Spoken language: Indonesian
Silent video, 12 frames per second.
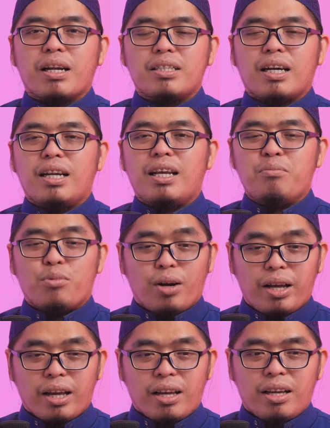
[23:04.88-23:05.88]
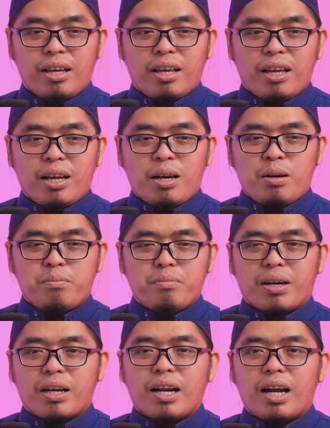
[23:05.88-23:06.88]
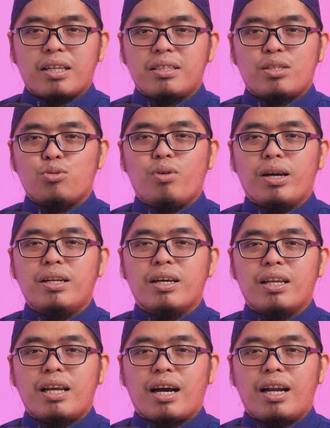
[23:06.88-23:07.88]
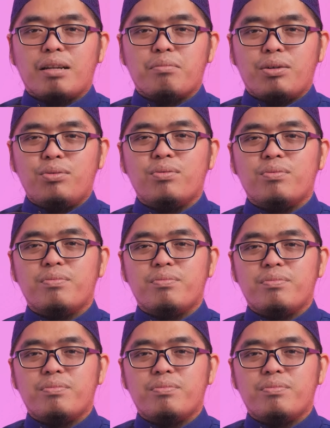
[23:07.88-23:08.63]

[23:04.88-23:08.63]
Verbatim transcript: merasa kalian boleh bergerak sesuai dengan yang kalian mau?